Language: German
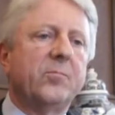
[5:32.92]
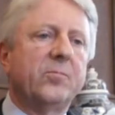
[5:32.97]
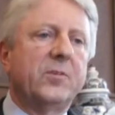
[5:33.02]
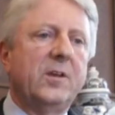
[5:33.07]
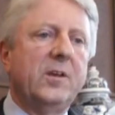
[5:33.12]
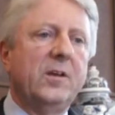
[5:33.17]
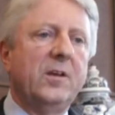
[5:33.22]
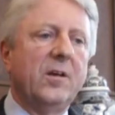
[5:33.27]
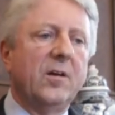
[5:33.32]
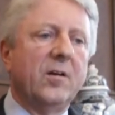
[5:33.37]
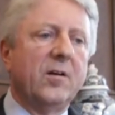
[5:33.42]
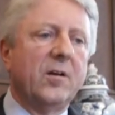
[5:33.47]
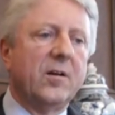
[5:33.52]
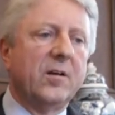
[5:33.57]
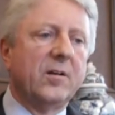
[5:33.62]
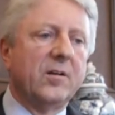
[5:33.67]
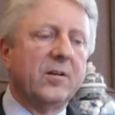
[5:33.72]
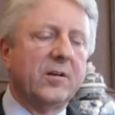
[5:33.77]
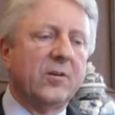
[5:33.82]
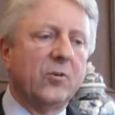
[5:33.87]
Die
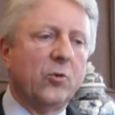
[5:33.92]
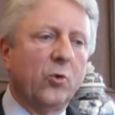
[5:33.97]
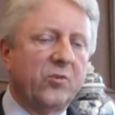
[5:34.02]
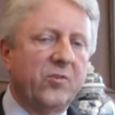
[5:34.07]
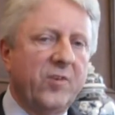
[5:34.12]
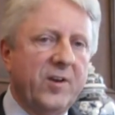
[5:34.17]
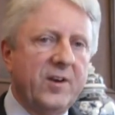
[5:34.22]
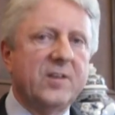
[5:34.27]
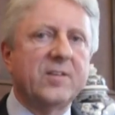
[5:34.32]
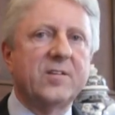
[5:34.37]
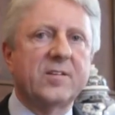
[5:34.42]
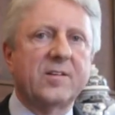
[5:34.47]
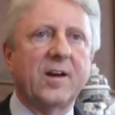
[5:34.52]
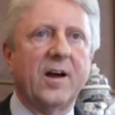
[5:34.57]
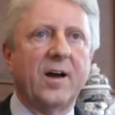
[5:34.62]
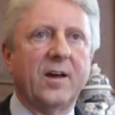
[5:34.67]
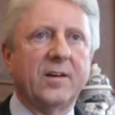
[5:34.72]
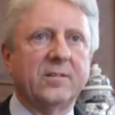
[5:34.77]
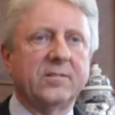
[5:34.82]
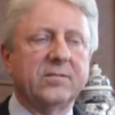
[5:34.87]

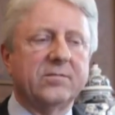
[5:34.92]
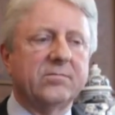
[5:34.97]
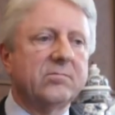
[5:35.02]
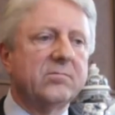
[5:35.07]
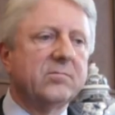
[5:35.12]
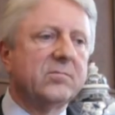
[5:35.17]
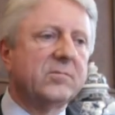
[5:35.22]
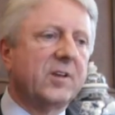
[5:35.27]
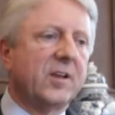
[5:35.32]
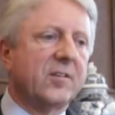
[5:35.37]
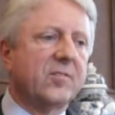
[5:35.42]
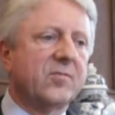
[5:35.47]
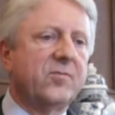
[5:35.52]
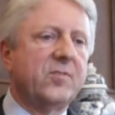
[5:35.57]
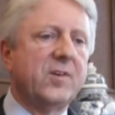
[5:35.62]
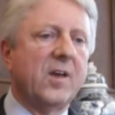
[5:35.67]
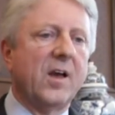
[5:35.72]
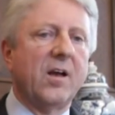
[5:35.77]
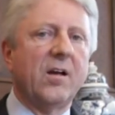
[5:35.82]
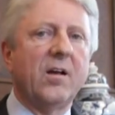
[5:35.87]
Notwendigkeit, dass
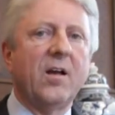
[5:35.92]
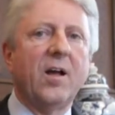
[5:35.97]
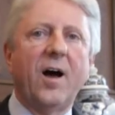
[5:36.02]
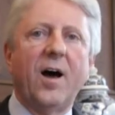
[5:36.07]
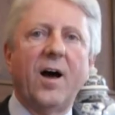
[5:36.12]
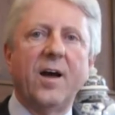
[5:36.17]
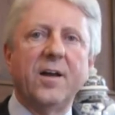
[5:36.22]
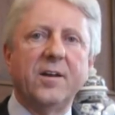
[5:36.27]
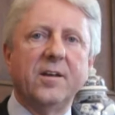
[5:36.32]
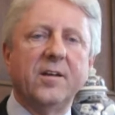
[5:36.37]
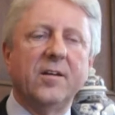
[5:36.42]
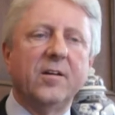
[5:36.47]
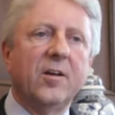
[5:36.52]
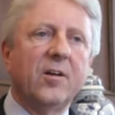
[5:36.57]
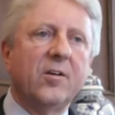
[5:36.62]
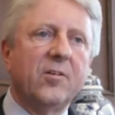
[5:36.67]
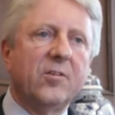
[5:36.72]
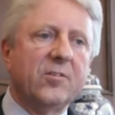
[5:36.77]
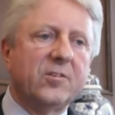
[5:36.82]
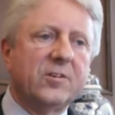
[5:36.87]
wir eine
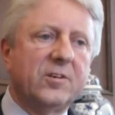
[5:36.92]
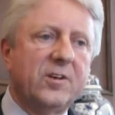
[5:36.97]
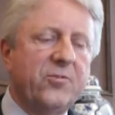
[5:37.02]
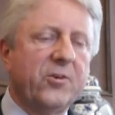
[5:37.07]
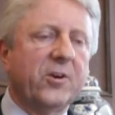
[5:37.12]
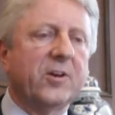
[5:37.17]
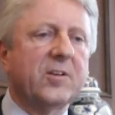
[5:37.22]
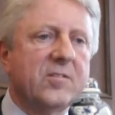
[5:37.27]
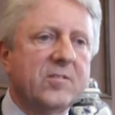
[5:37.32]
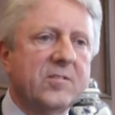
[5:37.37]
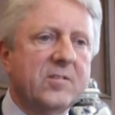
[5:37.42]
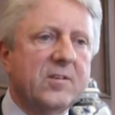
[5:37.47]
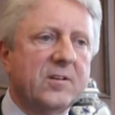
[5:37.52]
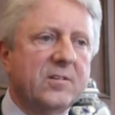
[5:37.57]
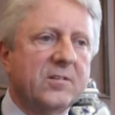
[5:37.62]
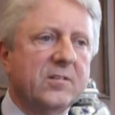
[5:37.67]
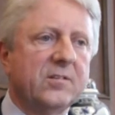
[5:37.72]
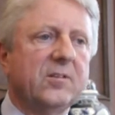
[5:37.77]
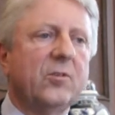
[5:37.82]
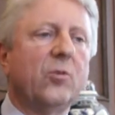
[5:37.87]

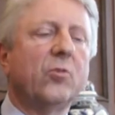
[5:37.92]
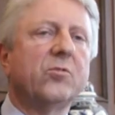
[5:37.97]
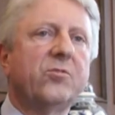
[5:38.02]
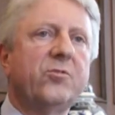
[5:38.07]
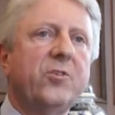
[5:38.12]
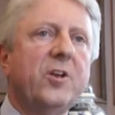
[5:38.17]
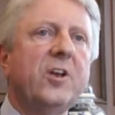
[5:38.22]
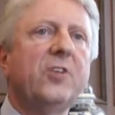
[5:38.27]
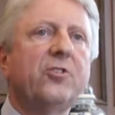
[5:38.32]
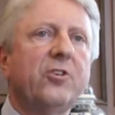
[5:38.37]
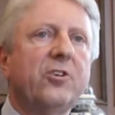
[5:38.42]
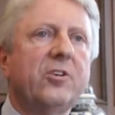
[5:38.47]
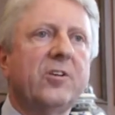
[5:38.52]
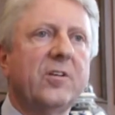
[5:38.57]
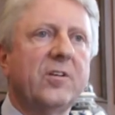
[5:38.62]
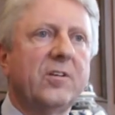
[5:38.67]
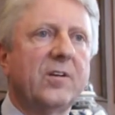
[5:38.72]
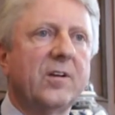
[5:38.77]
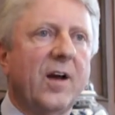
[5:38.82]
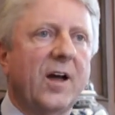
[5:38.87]
differenzierte und
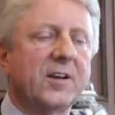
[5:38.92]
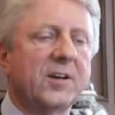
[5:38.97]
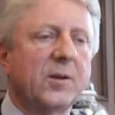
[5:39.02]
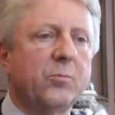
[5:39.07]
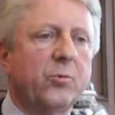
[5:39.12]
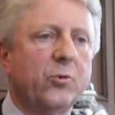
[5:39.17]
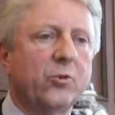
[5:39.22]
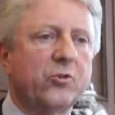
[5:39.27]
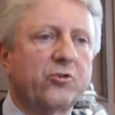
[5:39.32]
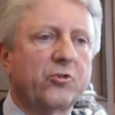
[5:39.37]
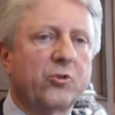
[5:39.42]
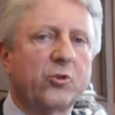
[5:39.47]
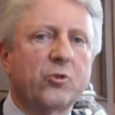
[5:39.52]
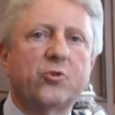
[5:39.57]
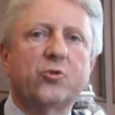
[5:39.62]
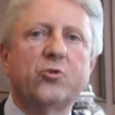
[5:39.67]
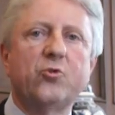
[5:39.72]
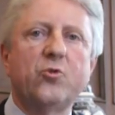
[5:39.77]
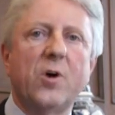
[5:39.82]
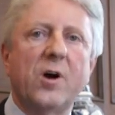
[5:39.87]
vielschichtige
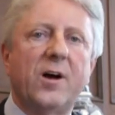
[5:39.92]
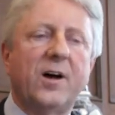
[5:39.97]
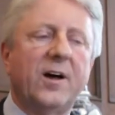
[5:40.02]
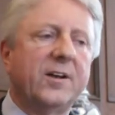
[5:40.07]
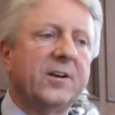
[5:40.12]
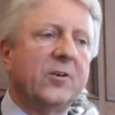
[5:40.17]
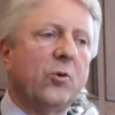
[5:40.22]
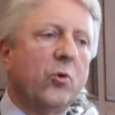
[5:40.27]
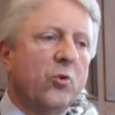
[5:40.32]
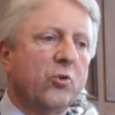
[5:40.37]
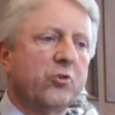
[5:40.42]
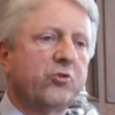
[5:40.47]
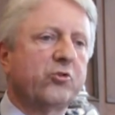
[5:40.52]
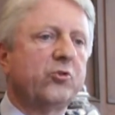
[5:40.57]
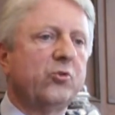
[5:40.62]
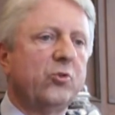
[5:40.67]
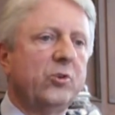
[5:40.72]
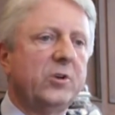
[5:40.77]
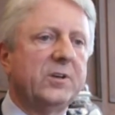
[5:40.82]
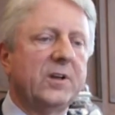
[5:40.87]
Angebotsstruktur an
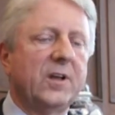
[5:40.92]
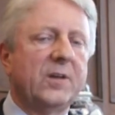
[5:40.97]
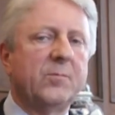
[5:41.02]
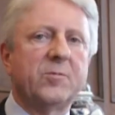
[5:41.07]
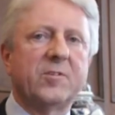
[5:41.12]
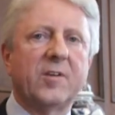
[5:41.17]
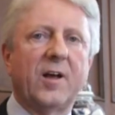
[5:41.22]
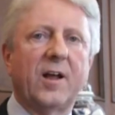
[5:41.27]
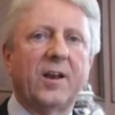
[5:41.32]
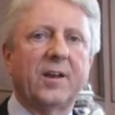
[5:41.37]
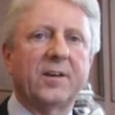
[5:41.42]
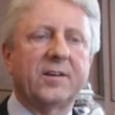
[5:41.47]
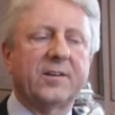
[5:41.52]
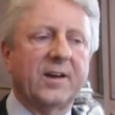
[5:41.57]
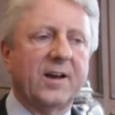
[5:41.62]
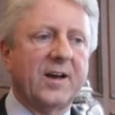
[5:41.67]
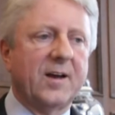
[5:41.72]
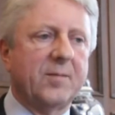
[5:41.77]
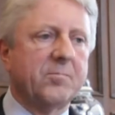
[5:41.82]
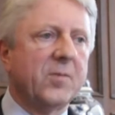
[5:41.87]
Hochschulen im Saarland
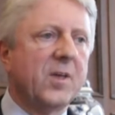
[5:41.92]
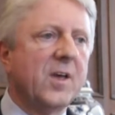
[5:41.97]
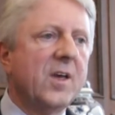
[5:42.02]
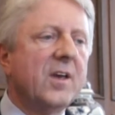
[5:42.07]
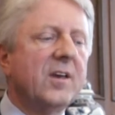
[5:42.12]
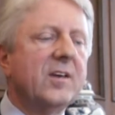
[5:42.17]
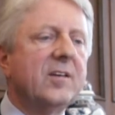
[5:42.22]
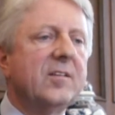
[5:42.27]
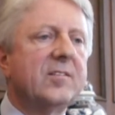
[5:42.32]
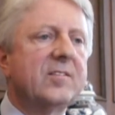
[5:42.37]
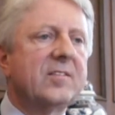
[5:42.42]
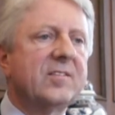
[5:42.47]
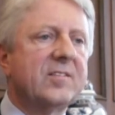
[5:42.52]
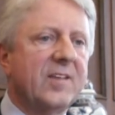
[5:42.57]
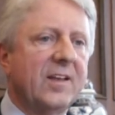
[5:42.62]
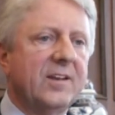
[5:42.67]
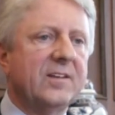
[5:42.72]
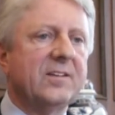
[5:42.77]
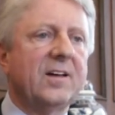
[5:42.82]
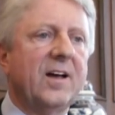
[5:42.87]
haben, ist
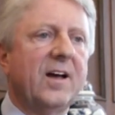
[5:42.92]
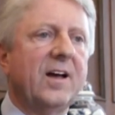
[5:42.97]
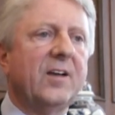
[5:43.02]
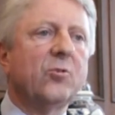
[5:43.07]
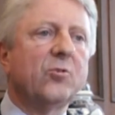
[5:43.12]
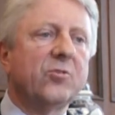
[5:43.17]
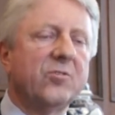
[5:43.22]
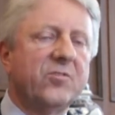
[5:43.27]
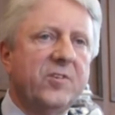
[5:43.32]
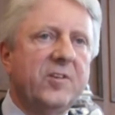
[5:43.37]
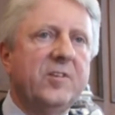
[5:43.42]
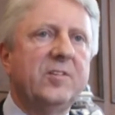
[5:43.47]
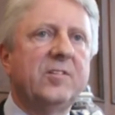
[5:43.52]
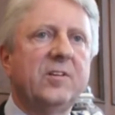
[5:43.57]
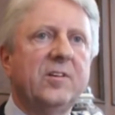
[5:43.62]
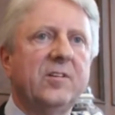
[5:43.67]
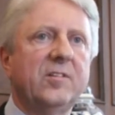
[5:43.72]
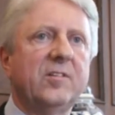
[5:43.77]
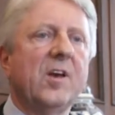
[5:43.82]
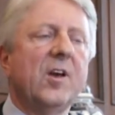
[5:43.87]
zentral und
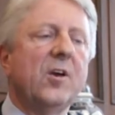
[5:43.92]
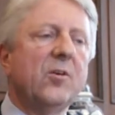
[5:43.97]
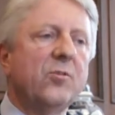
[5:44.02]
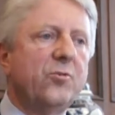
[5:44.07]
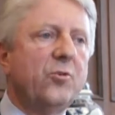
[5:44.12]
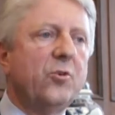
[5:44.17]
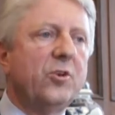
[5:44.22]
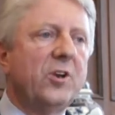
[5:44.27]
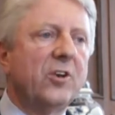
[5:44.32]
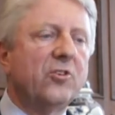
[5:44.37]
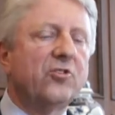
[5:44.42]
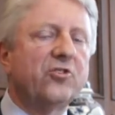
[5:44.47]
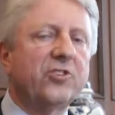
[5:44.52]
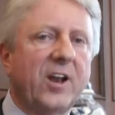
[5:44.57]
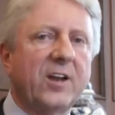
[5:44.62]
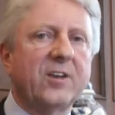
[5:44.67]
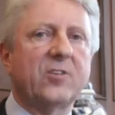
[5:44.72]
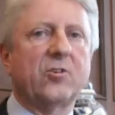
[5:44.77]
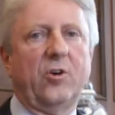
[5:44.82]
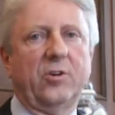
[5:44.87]
wichtig für den
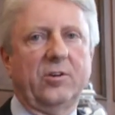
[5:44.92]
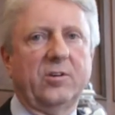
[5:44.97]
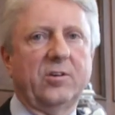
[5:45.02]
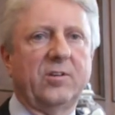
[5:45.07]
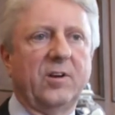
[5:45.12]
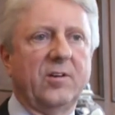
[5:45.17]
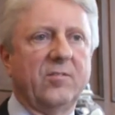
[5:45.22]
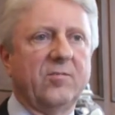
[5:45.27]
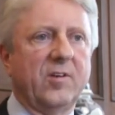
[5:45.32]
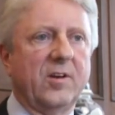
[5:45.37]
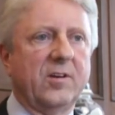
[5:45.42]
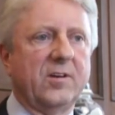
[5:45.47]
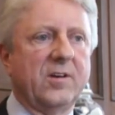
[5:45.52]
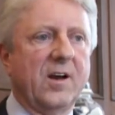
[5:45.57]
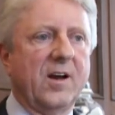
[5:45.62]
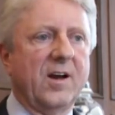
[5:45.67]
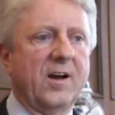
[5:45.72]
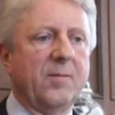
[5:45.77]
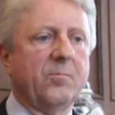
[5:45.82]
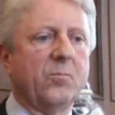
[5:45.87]
Standort, den wir
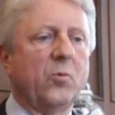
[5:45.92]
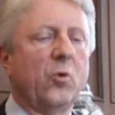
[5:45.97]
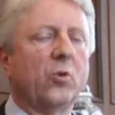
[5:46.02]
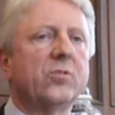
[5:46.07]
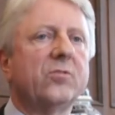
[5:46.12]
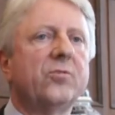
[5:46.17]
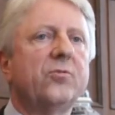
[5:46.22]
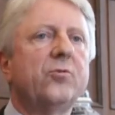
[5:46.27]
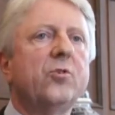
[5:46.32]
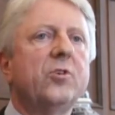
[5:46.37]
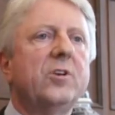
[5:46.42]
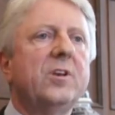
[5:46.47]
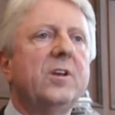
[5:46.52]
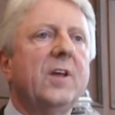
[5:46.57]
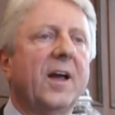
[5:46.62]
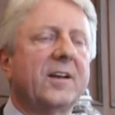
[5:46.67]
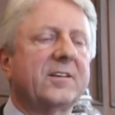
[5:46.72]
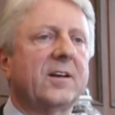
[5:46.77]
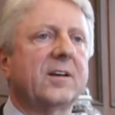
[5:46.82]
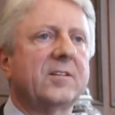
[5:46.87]
hier haben und für die
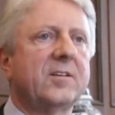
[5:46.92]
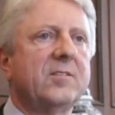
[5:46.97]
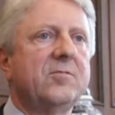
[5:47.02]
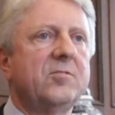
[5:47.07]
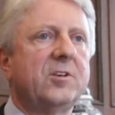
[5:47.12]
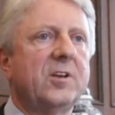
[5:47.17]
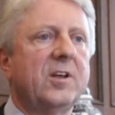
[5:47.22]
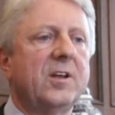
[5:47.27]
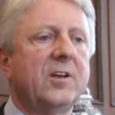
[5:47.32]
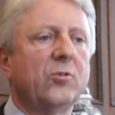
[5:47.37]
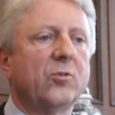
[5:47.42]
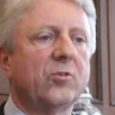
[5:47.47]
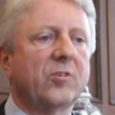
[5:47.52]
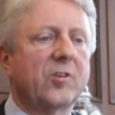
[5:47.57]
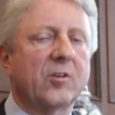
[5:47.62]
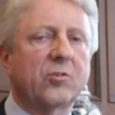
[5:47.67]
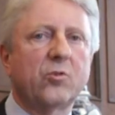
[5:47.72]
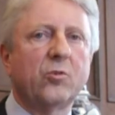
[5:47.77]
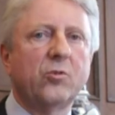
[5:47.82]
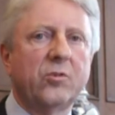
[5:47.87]
Attraktivität
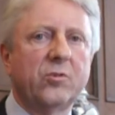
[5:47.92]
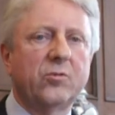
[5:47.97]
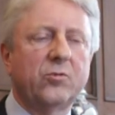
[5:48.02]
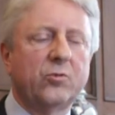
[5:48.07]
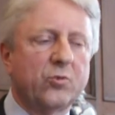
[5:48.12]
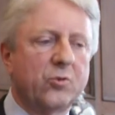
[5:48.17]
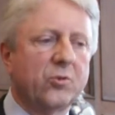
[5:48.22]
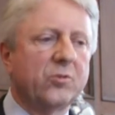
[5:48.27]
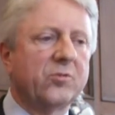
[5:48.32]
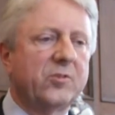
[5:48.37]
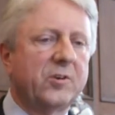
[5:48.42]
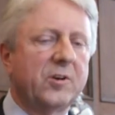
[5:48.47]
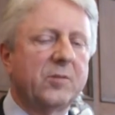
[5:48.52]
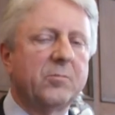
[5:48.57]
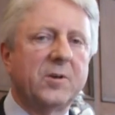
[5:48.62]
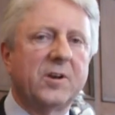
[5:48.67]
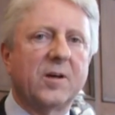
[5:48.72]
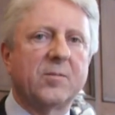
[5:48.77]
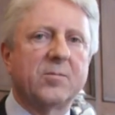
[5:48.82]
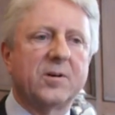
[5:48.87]
unserer zukünftigen
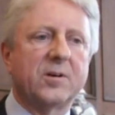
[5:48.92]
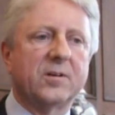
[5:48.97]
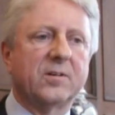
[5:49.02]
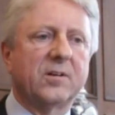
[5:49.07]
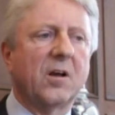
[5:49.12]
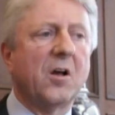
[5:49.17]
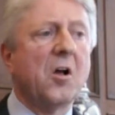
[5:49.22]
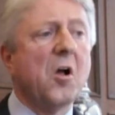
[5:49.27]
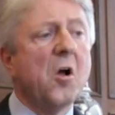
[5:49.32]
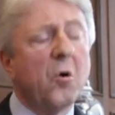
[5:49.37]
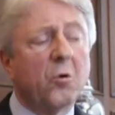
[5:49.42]
Mitarbeiter.